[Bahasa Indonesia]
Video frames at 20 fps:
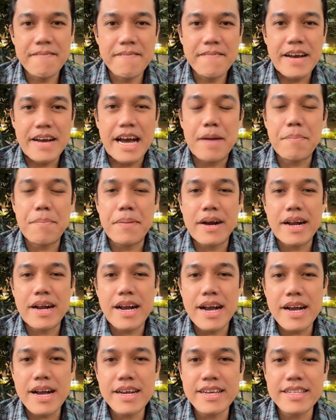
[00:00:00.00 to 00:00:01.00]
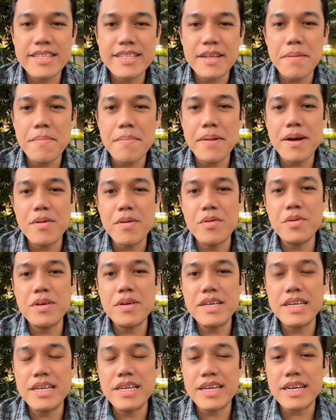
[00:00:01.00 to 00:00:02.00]
apakah kita mau
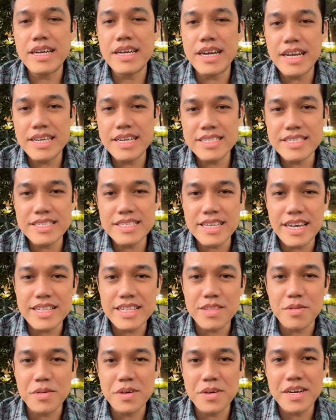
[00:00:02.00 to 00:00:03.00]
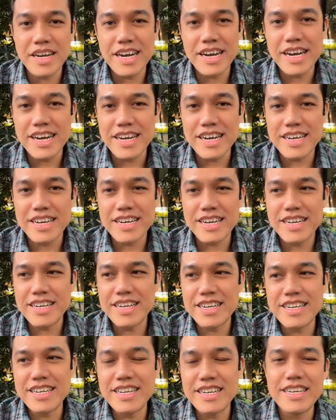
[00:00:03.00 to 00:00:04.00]
ikhlas atau enggak
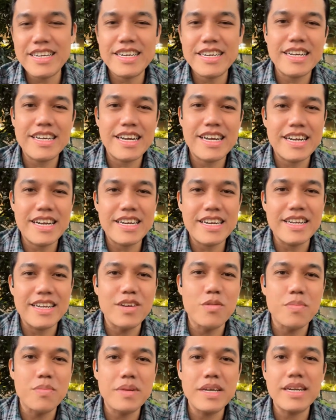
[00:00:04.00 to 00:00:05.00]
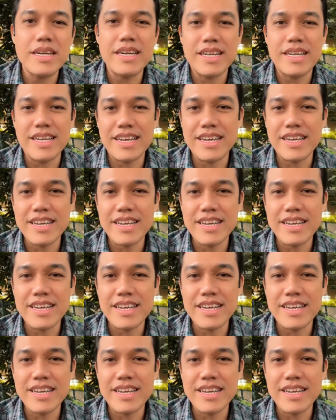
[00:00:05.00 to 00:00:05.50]
dengan hidup ini.